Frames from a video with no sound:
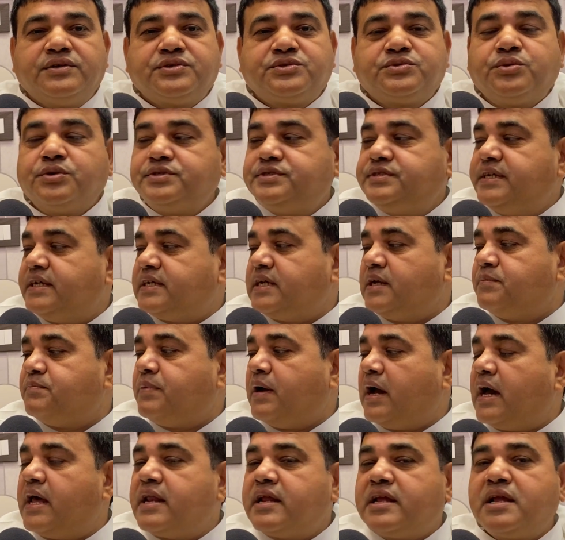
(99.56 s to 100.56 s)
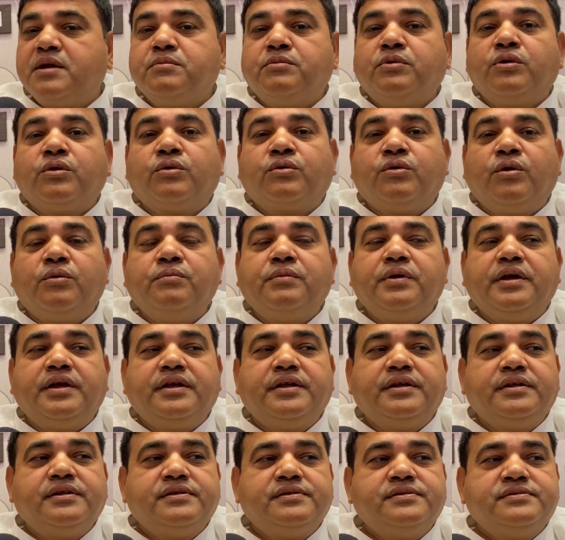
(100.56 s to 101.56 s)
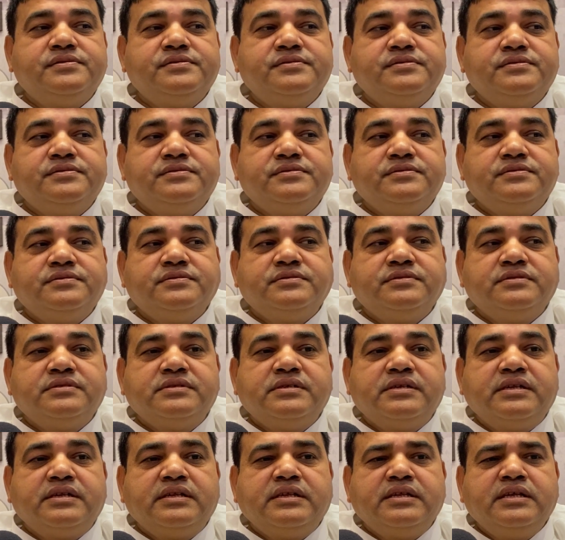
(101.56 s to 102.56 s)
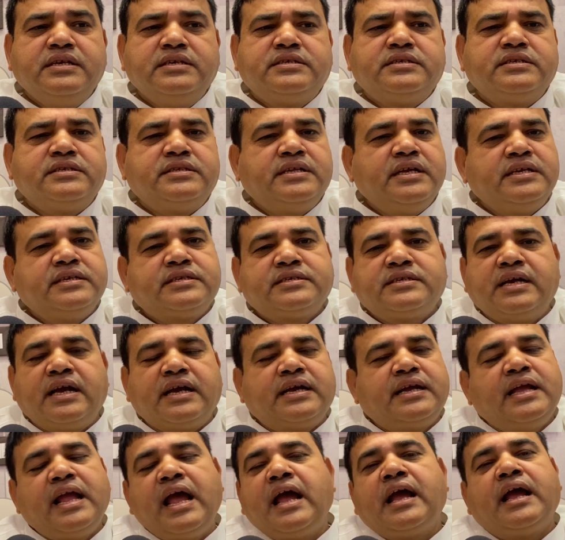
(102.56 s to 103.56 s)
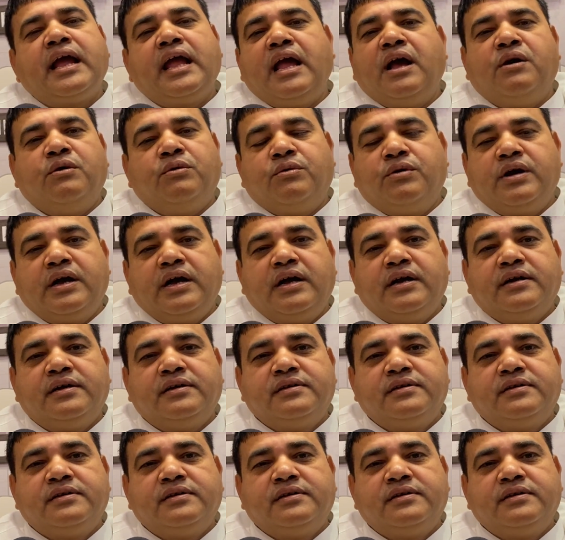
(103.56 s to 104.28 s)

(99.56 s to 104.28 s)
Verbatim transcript: सोचिए कि बाहर के मुल्कों में इस देश का क्या गया होगा